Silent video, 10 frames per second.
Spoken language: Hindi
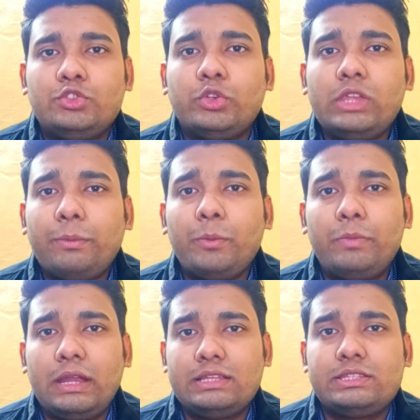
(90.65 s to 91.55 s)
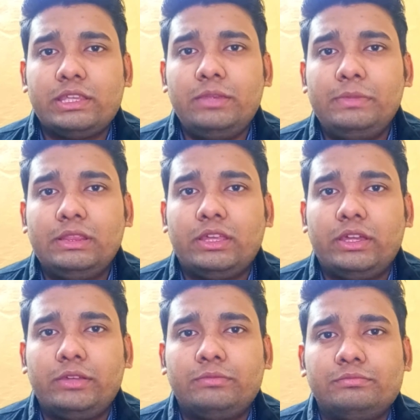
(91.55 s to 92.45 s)
जो कि आपको ब्रांच से ही मिलता
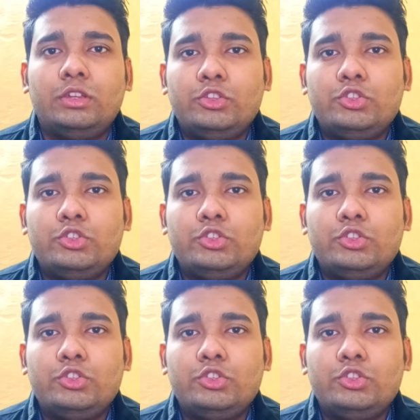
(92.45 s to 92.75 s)
है